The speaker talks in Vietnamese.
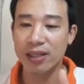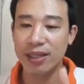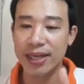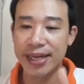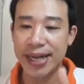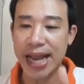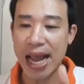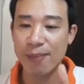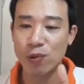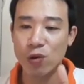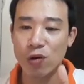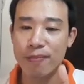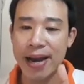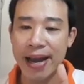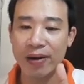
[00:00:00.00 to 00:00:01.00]
tình cảm
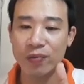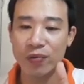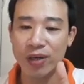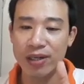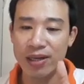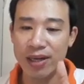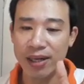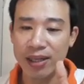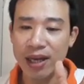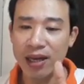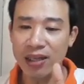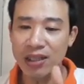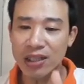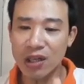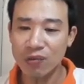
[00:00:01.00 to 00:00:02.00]
của bạn với người
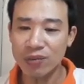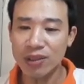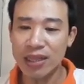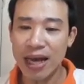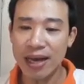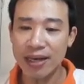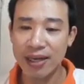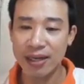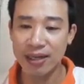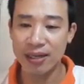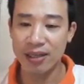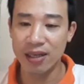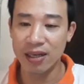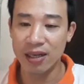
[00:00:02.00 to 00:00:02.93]
thân trong gia đình